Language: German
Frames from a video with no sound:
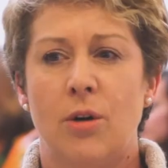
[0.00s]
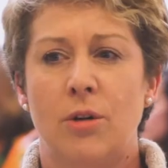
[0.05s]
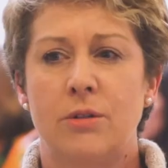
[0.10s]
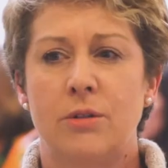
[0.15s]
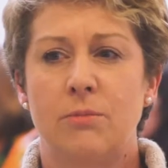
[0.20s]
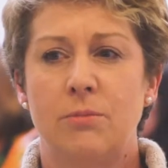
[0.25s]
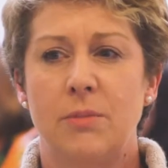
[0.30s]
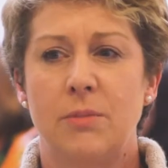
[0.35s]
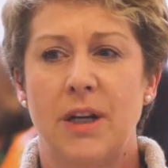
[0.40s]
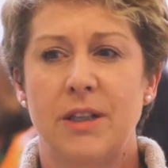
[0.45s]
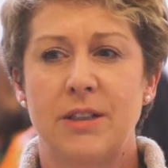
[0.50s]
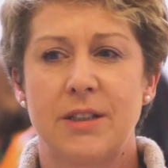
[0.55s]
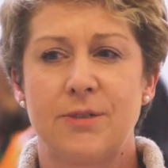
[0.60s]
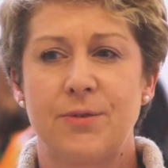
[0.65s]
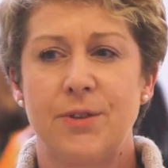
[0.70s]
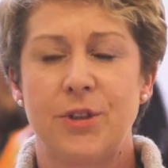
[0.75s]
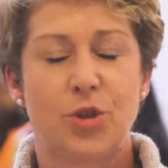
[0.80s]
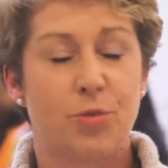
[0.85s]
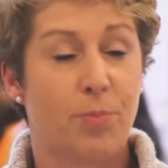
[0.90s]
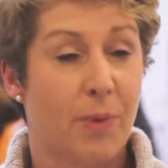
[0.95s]
Und mir hat das
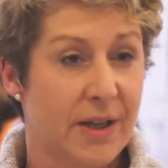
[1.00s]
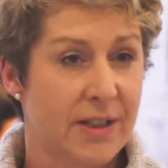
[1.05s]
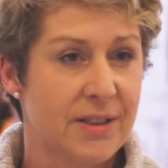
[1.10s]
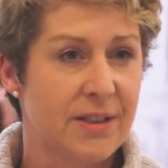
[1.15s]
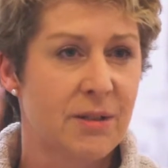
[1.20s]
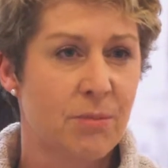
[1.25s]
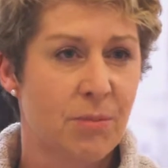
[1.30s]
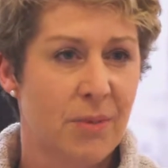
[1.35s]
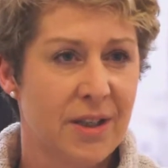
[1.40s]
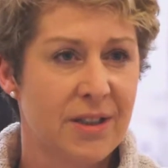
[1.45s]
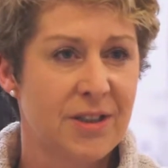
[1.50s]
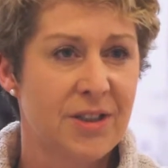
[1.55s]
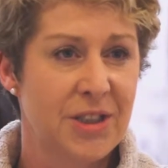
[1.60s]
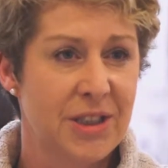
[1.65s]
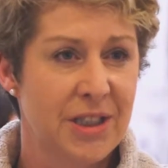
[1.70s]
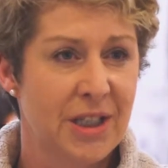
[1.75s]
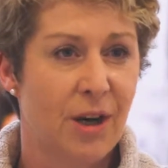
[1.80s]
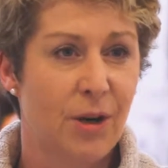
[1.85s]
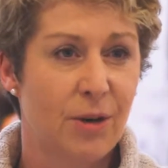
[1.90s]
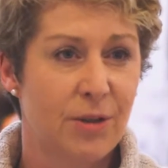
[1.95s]
viel Spaß gemacht
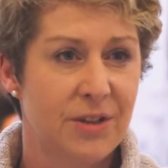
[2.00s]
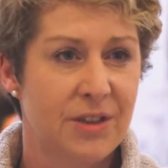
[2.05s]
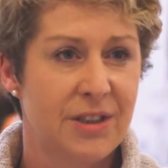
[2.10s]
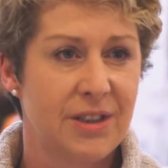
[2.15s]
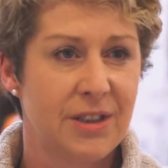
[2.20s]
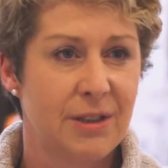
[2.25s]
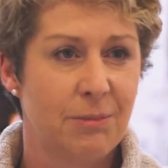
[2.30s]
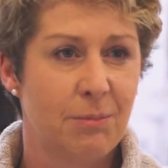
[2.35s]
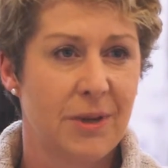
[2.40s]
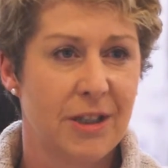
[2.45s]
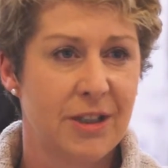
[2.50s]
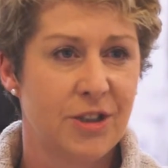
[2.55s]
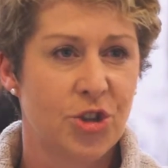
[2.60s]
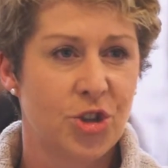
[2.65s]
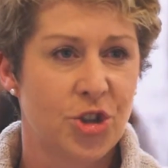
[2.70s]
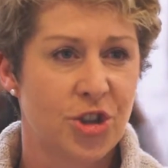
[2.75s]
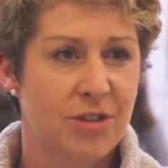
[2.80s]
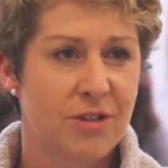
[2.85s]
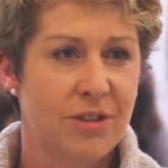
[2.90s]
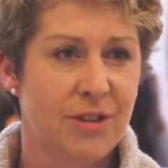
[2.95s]
hier, auch die
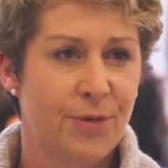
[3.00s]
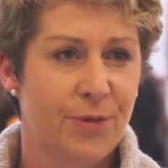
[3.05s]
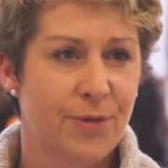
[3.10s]
Menschen, die